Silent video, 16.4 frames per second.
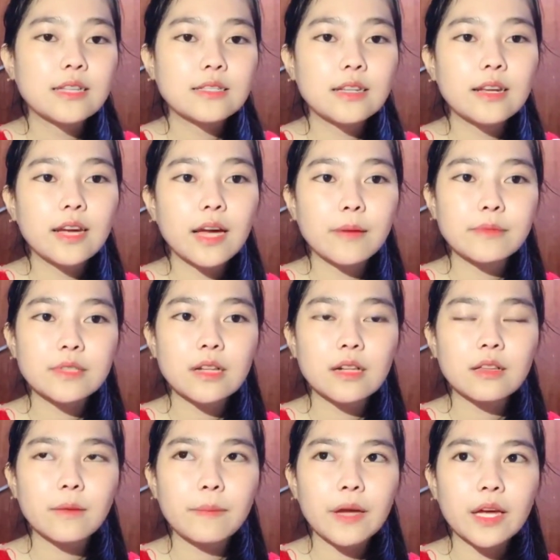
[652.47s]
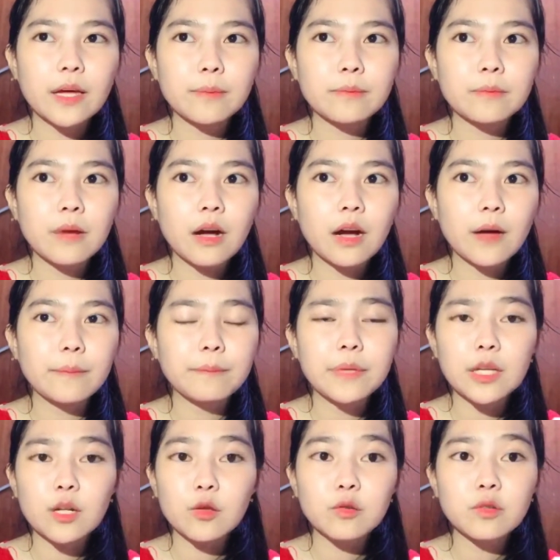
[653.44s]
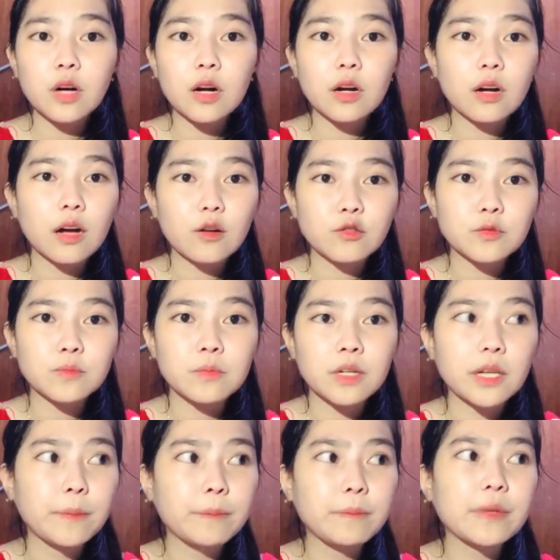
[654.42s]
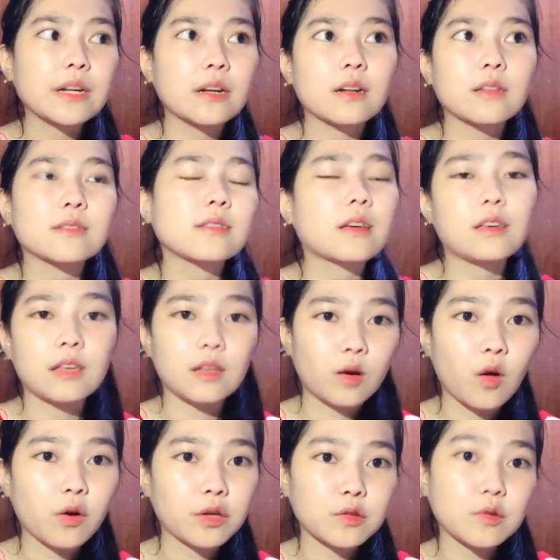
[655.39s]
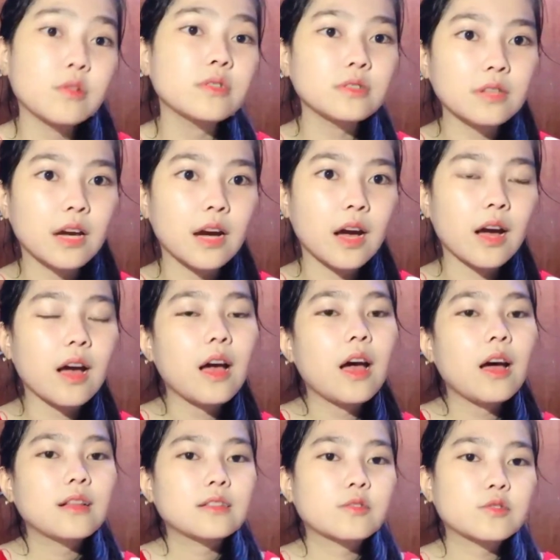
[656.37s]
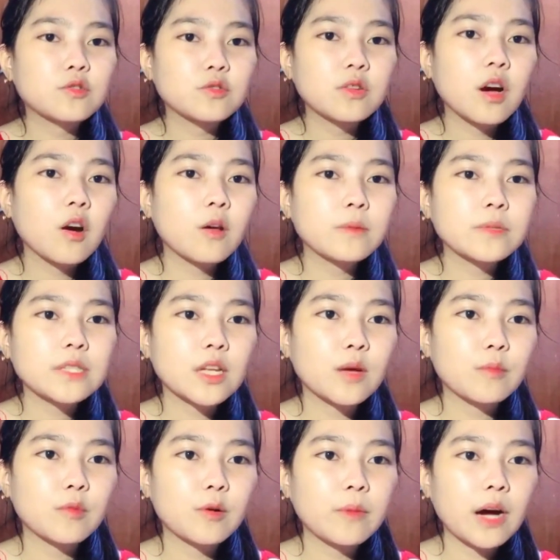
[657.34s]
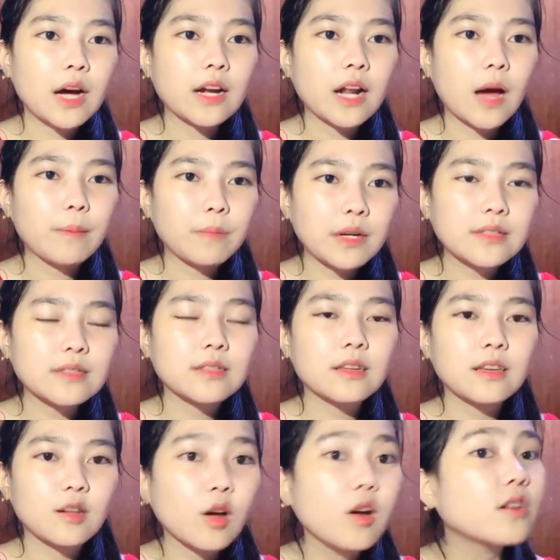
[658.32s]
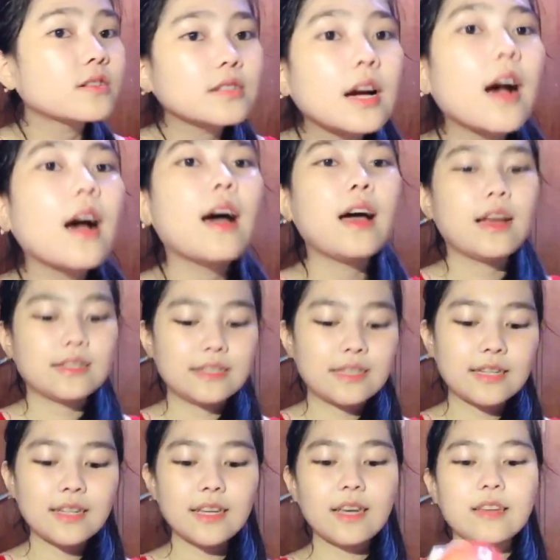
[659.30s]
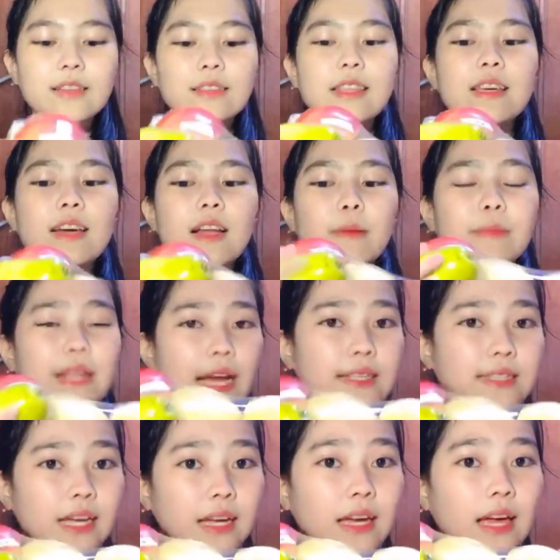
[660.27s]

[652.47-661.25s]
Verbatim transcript: jadi kayak misalnya pengen makan pir tuh nggak harus beli pir sekilo gitu enggak terus juga kalau misalnya mau makan apel sekilo enggak jadi tinggal beli aja yang